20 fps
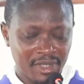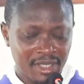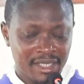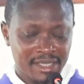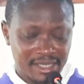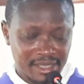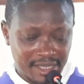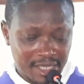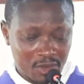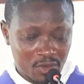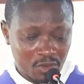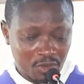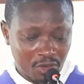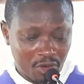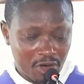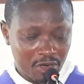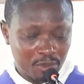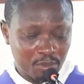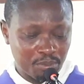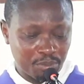C'était le
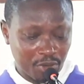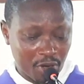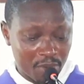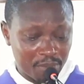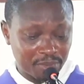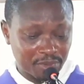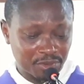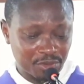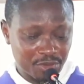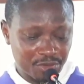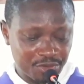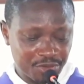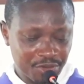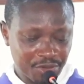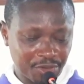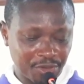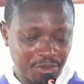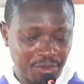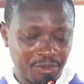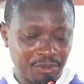rôle propre de Dieu
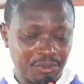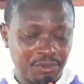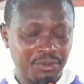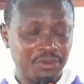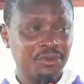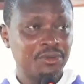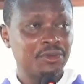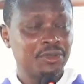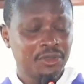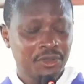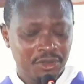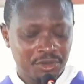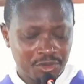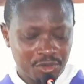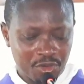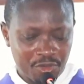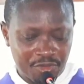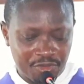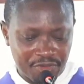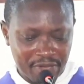que
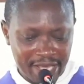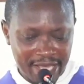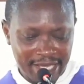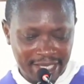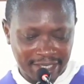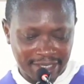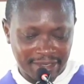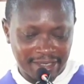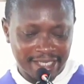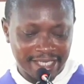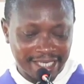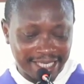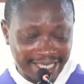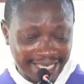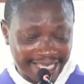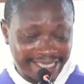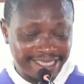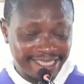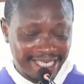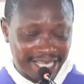de faire
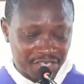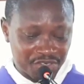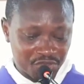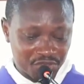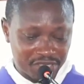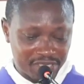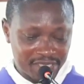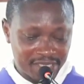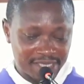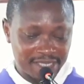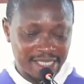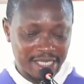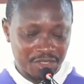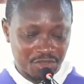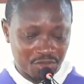éclater la justice des